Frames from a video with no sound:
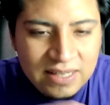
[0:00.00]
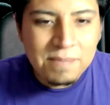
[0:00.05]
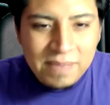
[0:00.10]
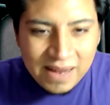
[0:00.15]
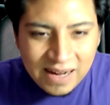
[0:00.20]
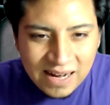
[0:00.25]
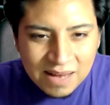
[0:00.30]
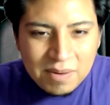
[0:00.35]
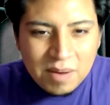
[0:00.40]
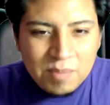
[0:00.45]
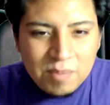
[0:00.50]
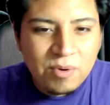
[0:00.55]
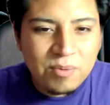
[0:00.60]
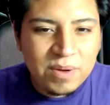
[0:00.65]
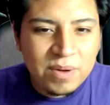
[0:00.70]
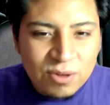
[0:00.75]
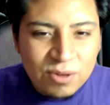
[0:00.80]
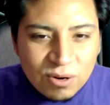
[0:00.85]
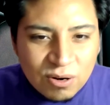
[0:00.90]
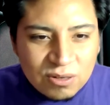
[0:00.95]
Bella va
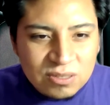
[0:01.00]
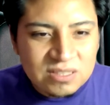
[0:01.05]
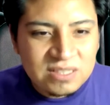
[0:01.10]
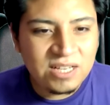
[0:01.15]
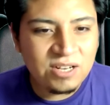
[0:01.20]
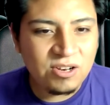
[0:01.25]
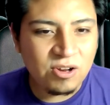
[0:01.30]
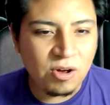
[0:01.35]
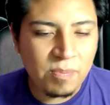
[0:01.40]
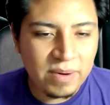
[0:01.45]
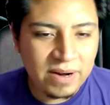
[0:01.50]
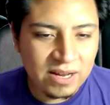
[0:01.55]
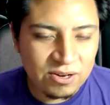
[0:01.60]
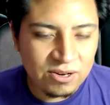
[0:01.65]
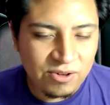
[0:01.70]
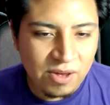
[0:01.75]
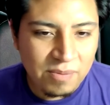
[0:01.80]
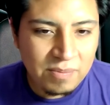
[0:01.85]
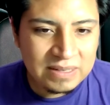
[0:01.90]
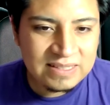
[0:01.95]
moviendo los hilos para
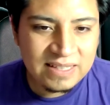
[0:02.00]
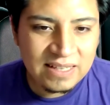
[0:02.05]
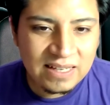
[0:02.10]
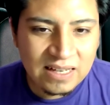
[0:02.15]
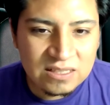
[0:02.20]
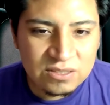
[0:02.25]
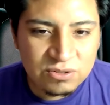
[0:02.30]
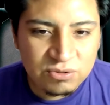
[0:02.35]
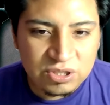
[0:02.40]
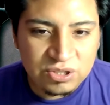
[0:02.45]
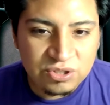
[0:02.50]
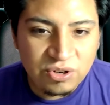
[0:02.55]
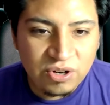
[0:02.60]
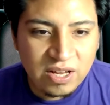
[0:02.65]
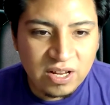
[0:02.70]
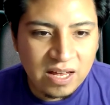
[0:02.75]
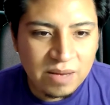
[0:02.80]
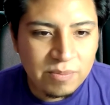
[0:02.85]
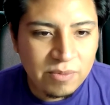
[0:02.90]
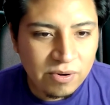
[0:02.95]
que los demás tengan su
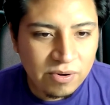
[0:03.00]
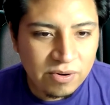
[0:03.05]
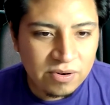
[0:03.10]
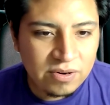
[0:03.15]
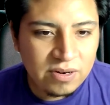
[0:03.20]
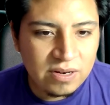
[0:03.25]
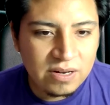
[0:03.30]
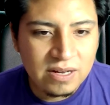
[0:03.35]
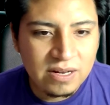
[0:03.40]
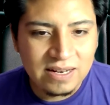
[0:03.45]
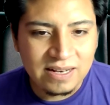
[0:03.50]
historia de amor,